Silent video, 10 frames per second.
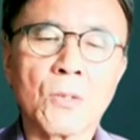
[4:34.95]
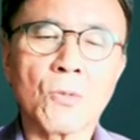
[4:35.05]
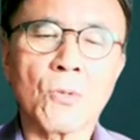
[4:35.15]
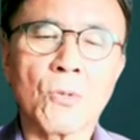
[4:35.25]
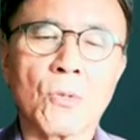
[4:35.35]

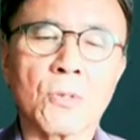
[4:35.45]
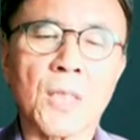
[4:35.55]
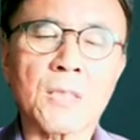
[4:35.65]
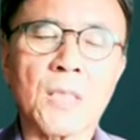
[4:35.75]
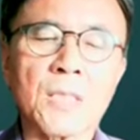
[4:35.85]
또
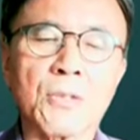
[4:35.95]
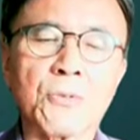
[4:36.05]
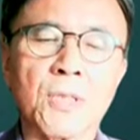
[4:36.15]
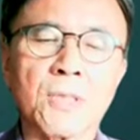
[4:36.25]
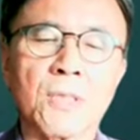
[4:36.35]
생산
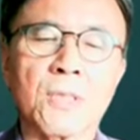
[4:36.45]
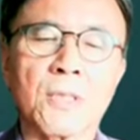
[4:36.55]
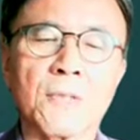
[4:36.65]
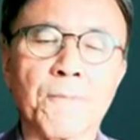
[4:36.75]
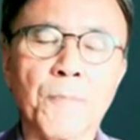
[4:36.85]
기술
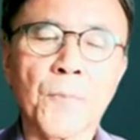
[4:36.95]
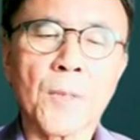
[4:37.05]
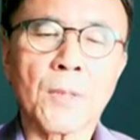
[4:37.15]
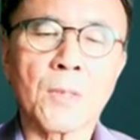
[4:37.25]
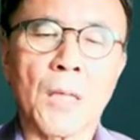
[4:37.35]
혁신에서는
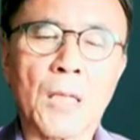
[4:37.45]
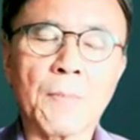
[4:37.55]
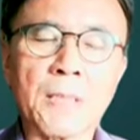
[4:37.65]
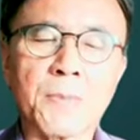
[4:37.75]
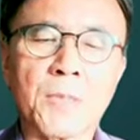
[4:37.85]
이 아까
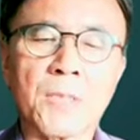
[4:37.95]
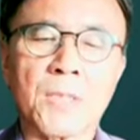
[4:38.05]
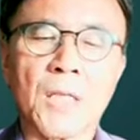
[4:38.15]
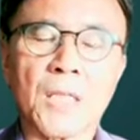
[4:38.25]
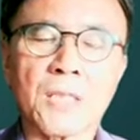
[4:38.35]
말씀드린
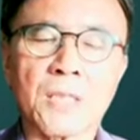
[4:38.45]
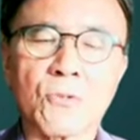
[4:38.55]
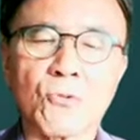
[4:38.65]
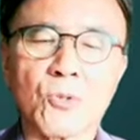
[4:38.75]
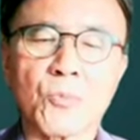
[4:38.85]
기가 캐스팅을
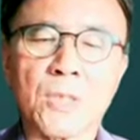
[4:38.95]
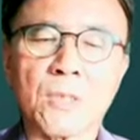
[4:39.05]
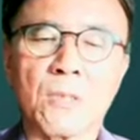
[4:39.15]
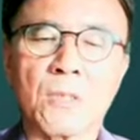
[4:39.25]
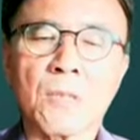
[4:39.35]
중심으로 한
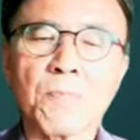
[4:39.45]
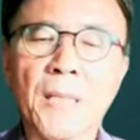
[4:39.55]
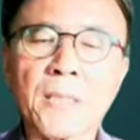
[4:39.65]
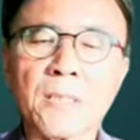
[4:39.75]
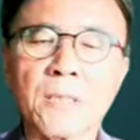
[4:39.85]

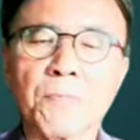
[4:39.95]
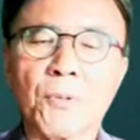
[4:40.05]
언박스드